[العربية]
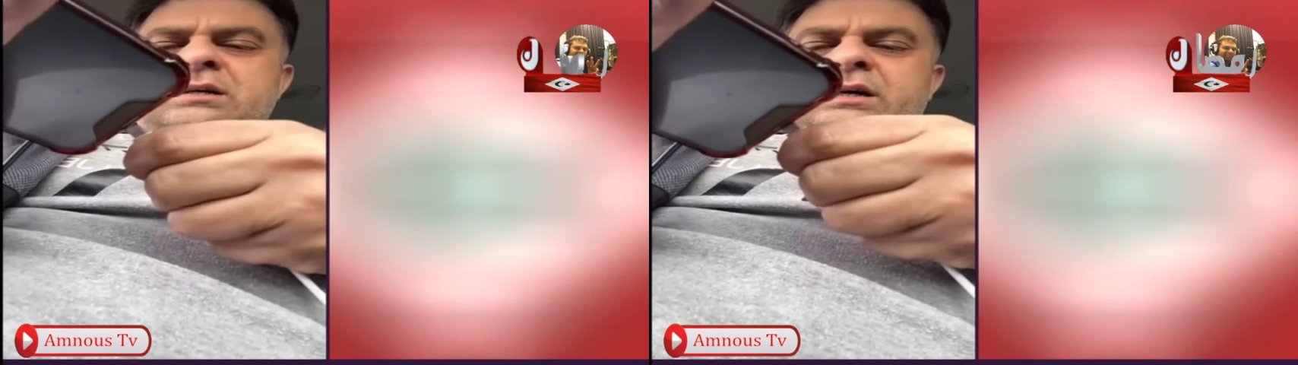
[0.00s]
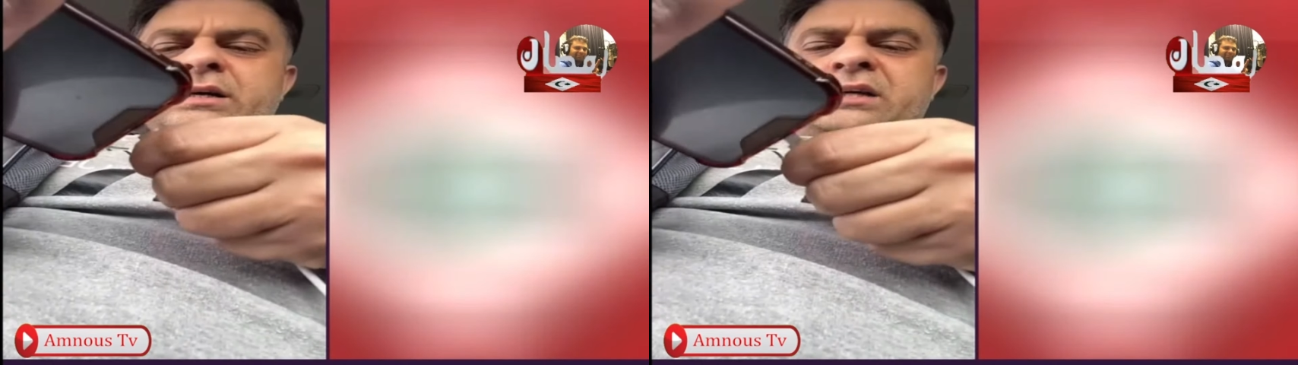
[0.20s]

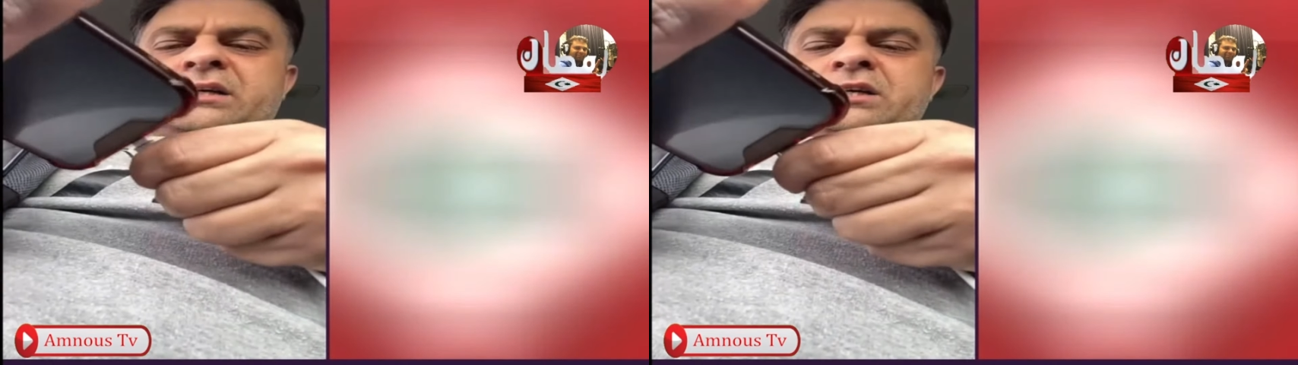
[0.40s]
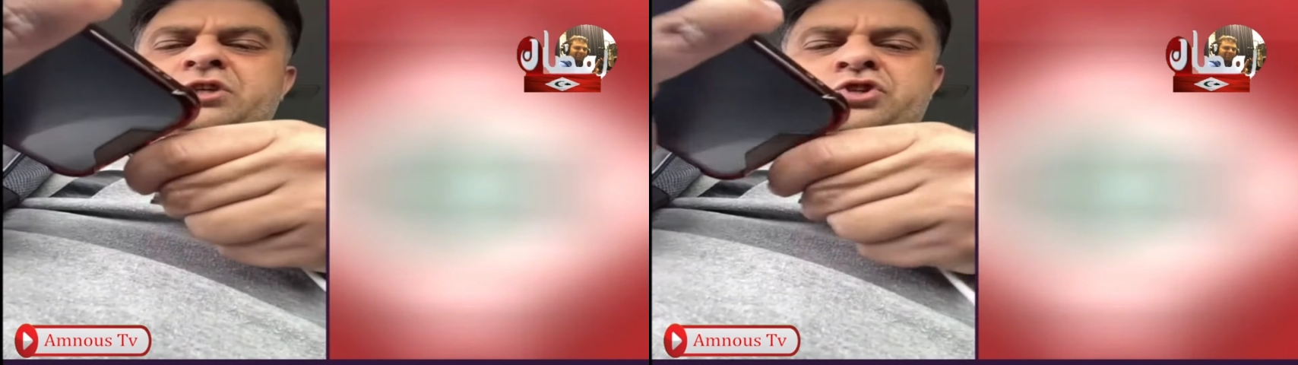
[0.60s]
خيا
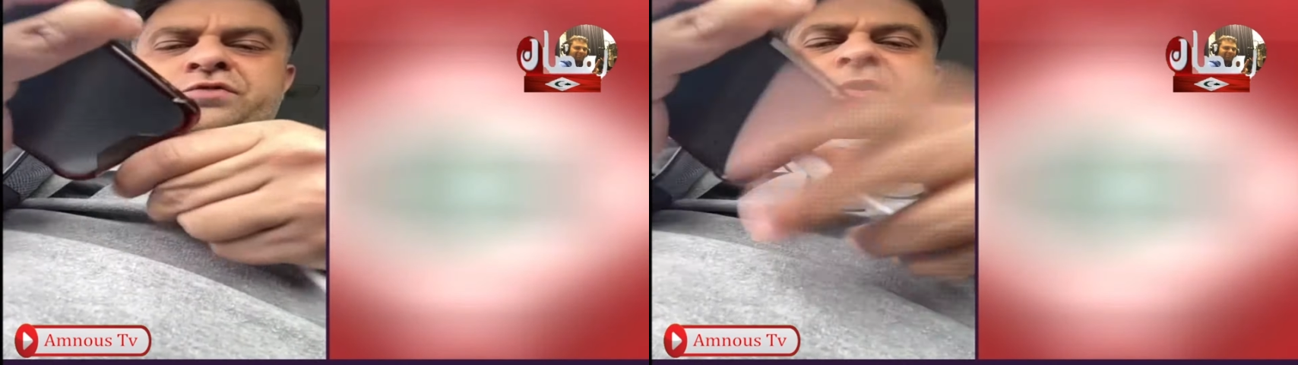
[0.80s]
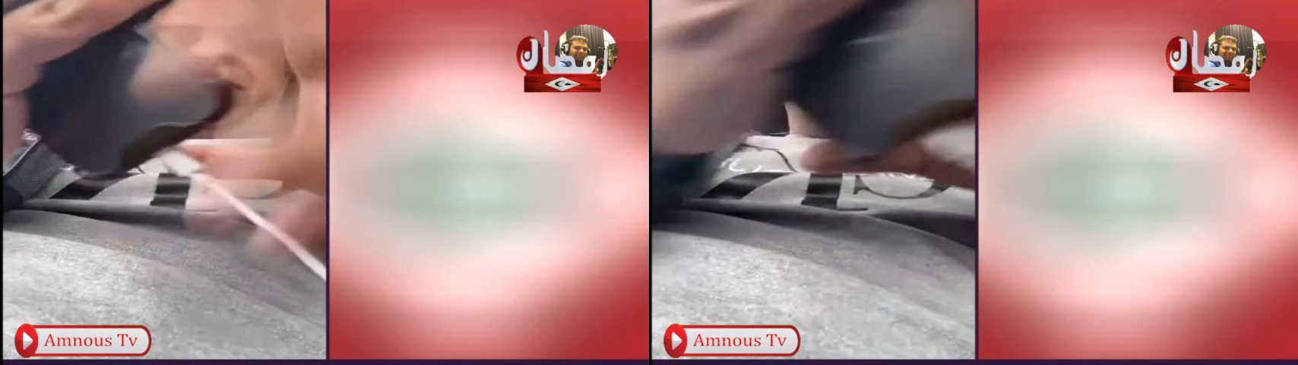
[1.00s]
كيك شنش
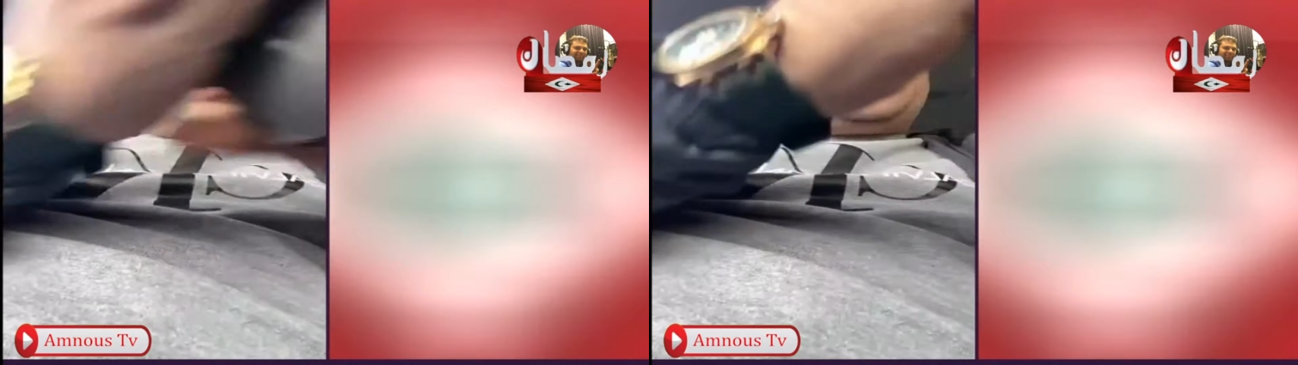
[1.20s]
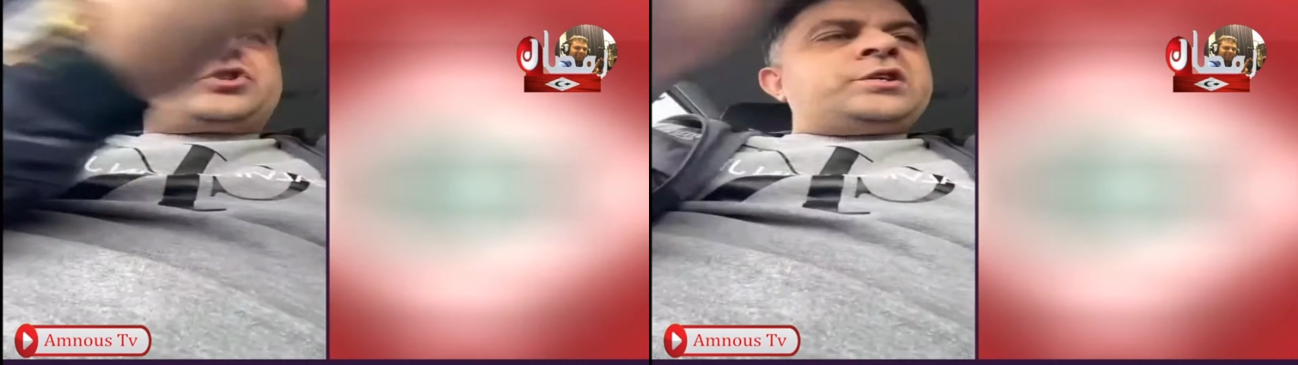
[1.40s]
فهم
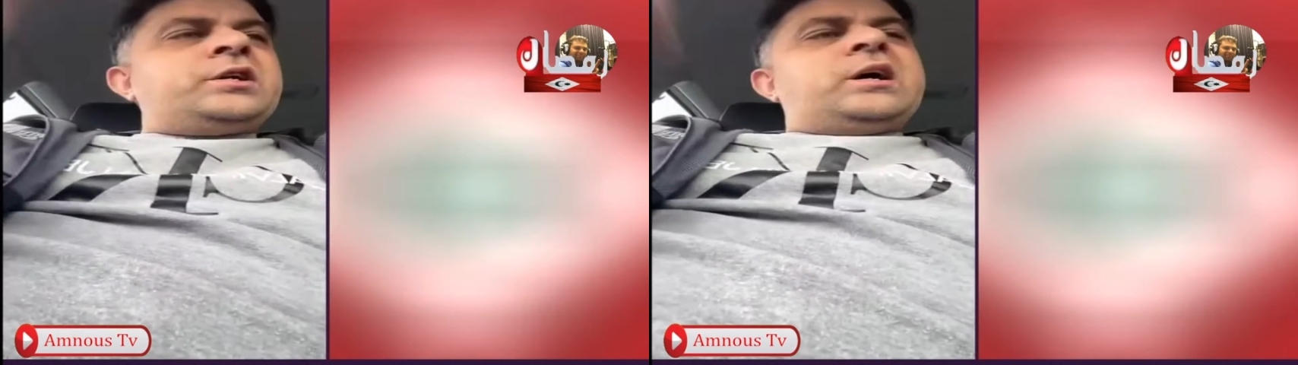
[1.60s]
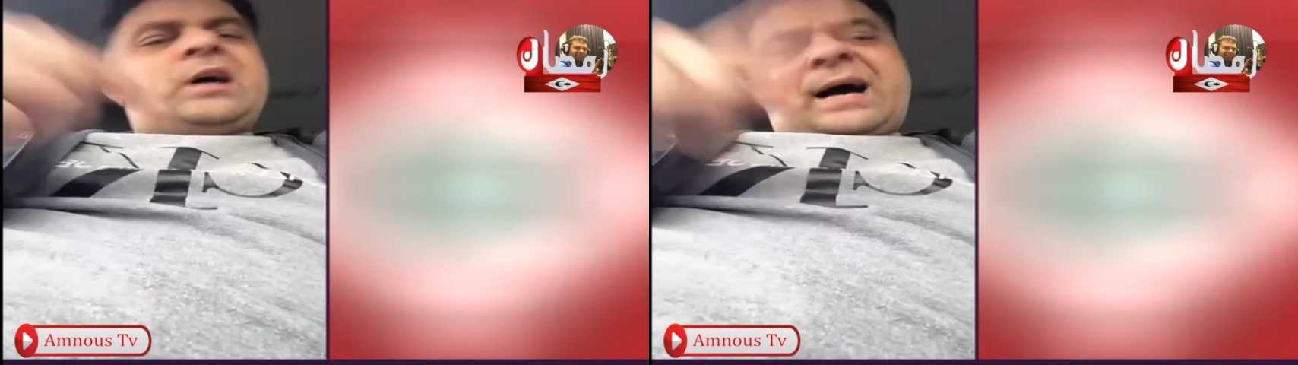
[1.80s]
غاش
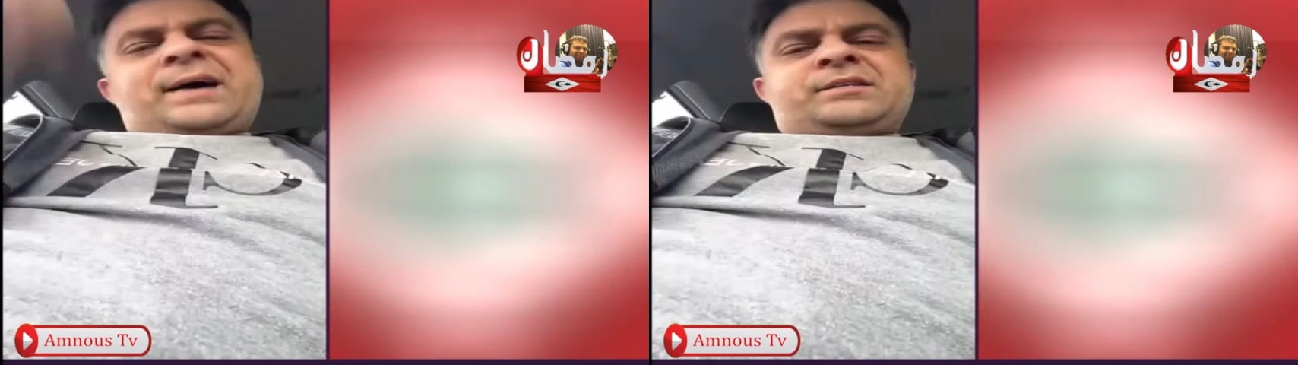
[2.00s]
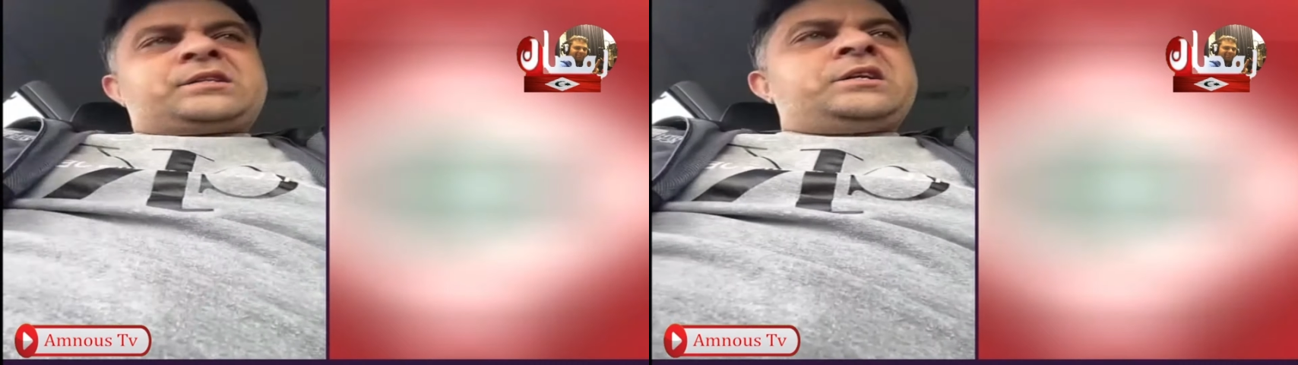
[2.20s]

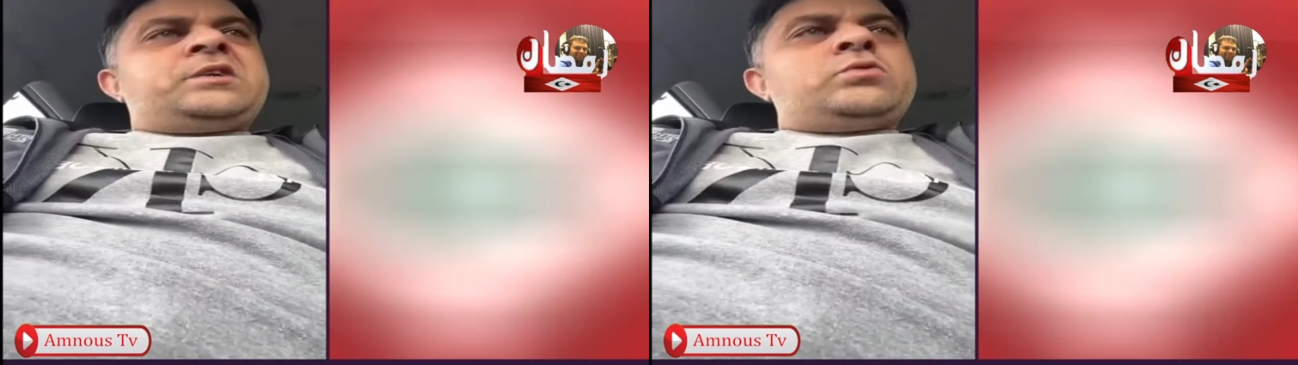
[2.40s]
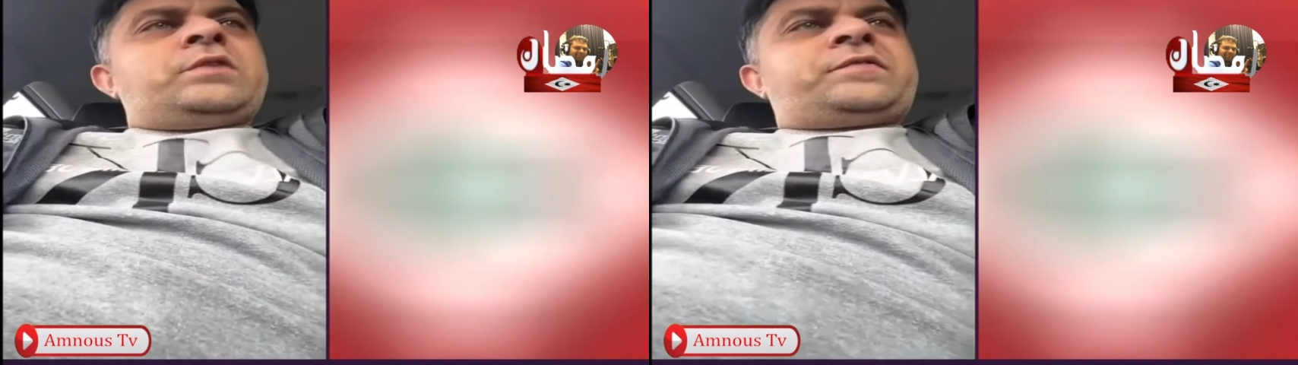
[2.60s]

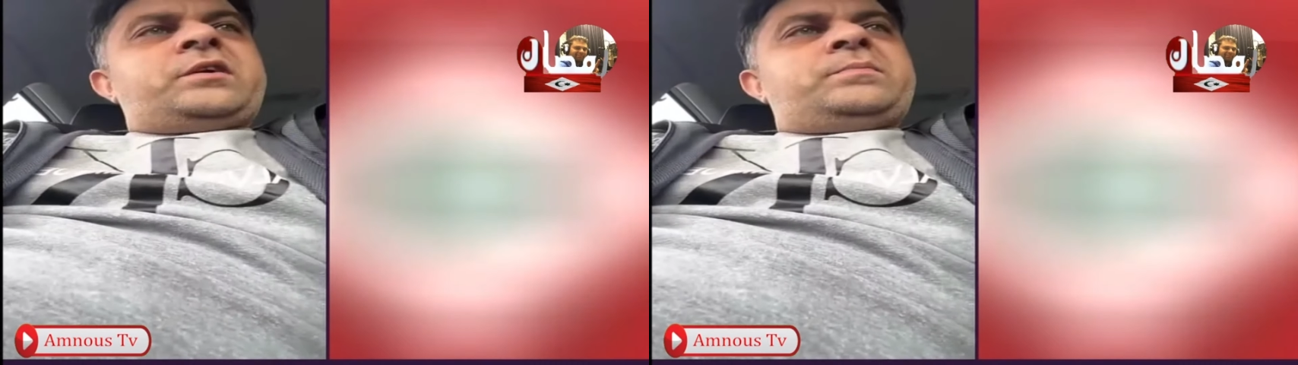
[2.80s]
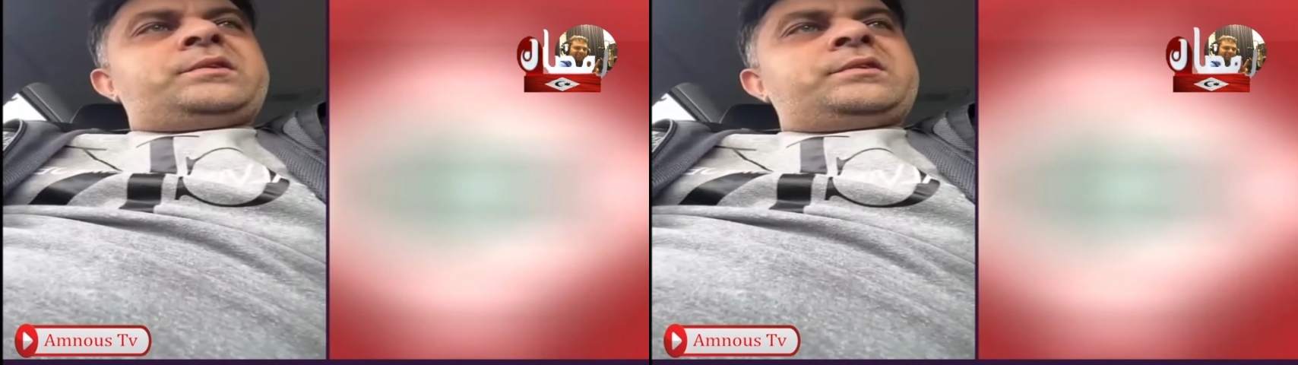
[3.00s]
سنين اني
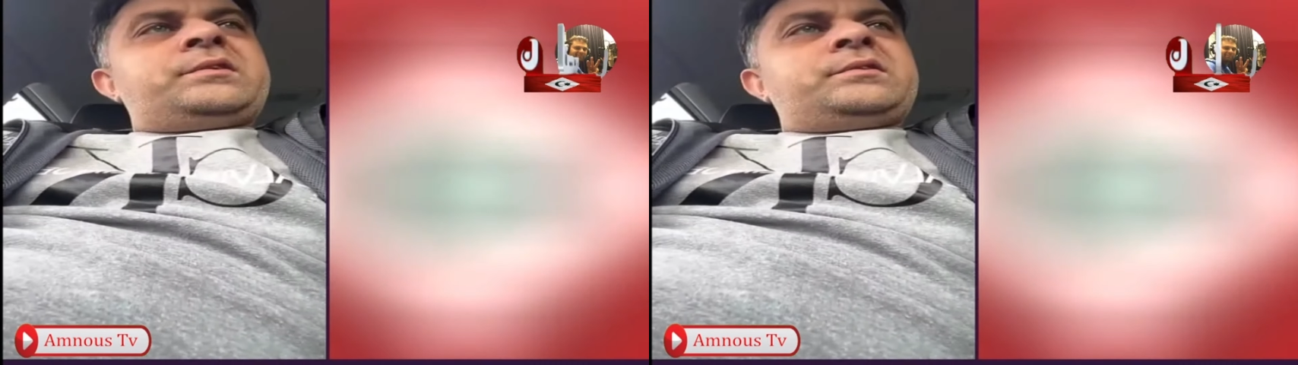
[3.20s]
يفهمني